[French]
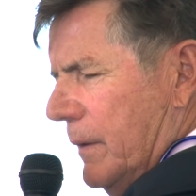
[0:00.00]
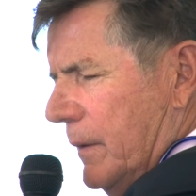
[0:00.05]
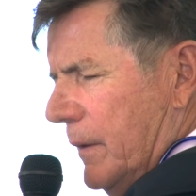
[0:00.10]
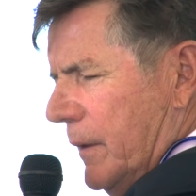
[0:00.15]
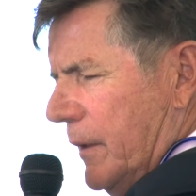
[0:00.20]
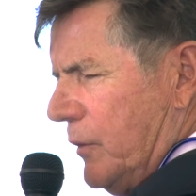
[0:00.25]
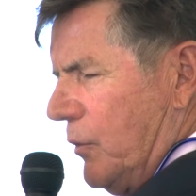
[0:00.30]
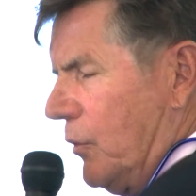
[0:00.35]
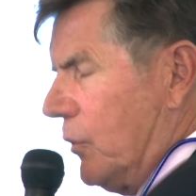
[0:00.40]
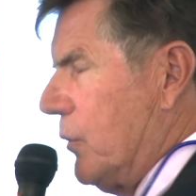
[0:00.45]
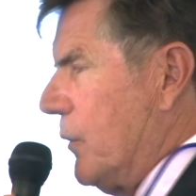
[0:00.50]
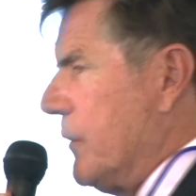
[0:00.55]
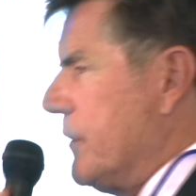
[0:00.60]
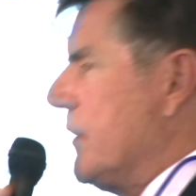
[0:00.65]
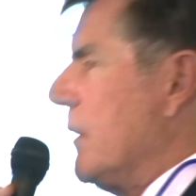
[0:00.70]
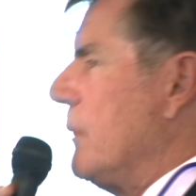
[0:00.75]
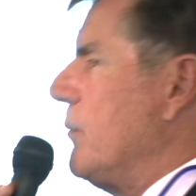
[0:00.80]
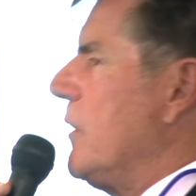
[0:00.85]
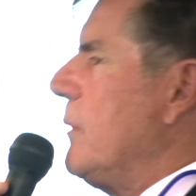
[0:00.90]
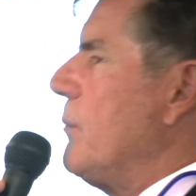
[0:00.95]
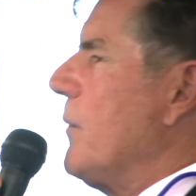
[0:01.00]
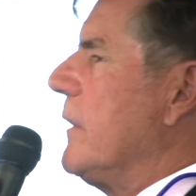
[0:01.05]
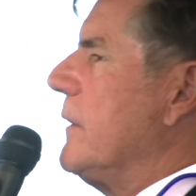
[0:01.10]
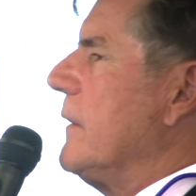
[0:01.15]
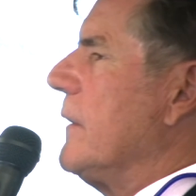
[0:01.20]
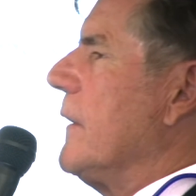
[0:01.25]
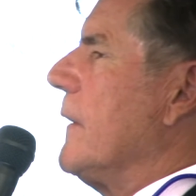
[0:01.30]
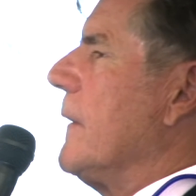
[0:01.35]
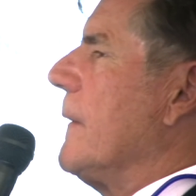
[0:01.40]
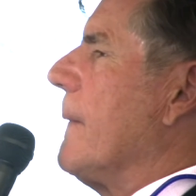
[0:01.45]
Et donc le samedi
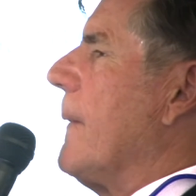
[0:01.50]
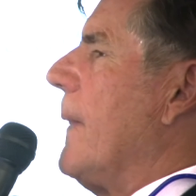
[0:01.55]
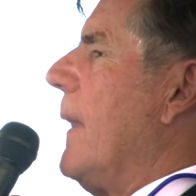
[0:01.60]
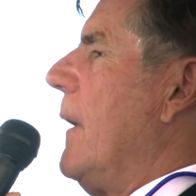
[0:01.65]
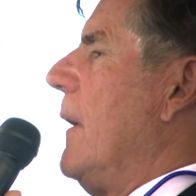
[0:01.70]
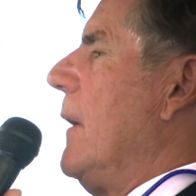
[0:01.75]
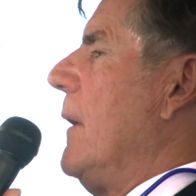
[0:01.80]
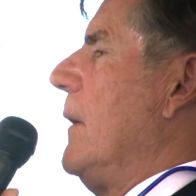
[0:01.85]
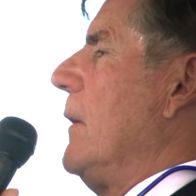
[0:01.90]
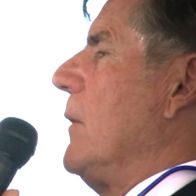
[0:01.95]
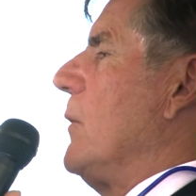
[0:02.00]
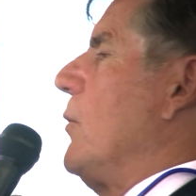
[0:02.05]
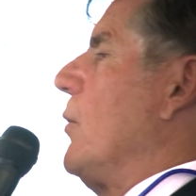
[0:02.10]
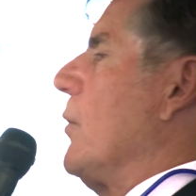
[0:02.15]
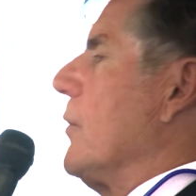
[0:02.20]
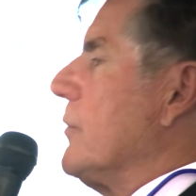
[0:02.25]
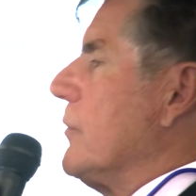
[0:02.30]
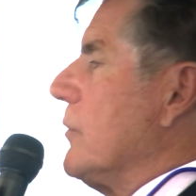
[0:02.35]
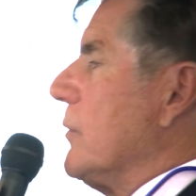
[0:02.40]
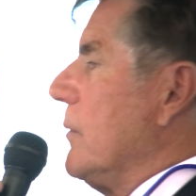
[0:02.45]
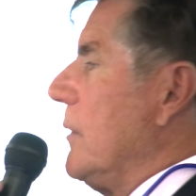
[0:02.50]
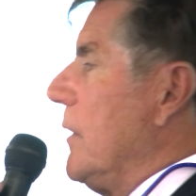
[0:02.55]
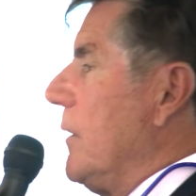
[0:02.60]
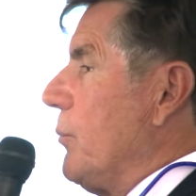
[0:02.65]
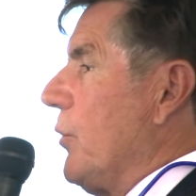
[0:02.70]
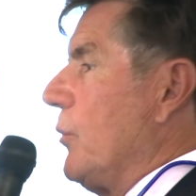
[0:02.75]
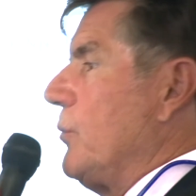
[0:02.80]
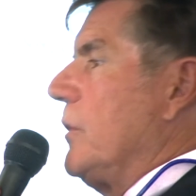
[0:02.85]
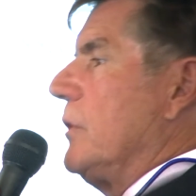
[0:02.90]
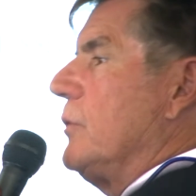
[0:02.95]
matin, lorsque les
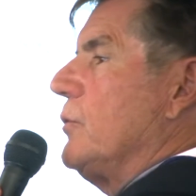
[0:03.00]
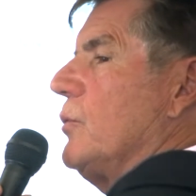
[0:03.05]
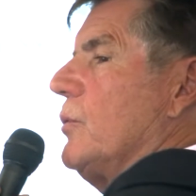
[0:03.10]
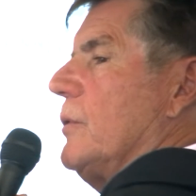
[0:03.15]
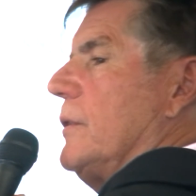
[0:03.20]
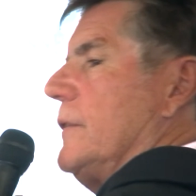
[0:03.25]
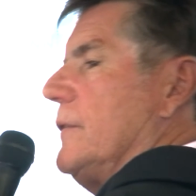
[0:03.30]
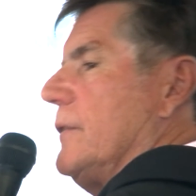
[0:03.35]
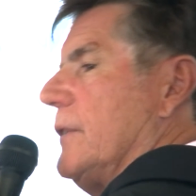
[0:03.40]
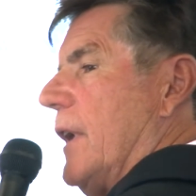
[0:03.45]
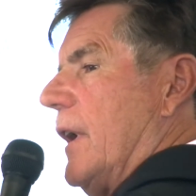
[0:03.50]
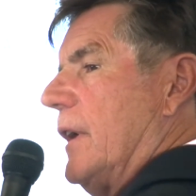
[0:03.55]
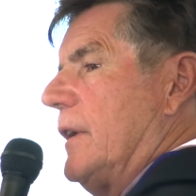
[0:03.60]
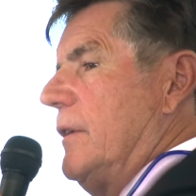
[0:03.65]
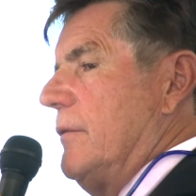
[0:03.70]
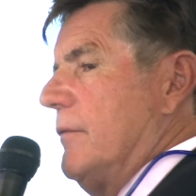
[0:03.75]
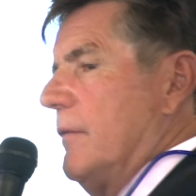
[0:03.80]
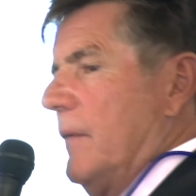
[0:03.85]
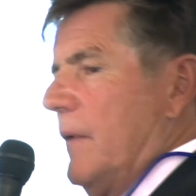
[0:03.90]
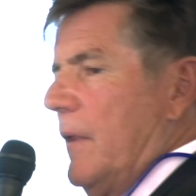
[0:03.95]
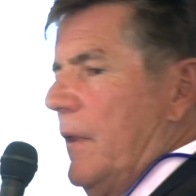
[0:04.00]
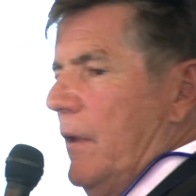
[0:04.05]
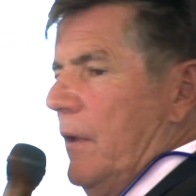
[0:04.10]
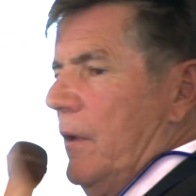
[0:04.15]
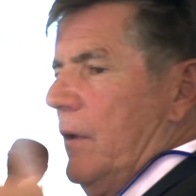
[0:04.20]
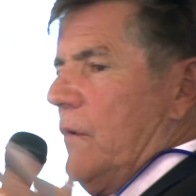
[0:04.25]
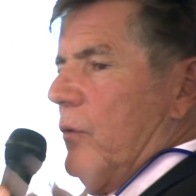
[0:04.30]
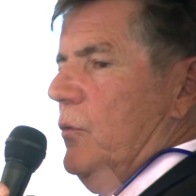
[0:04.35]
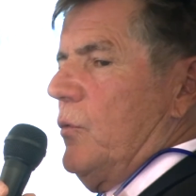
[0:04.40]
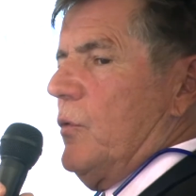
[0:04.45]
premiers touristes arrivent,
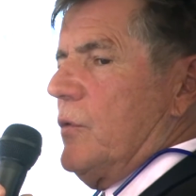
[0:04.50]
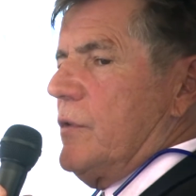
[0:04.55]
nos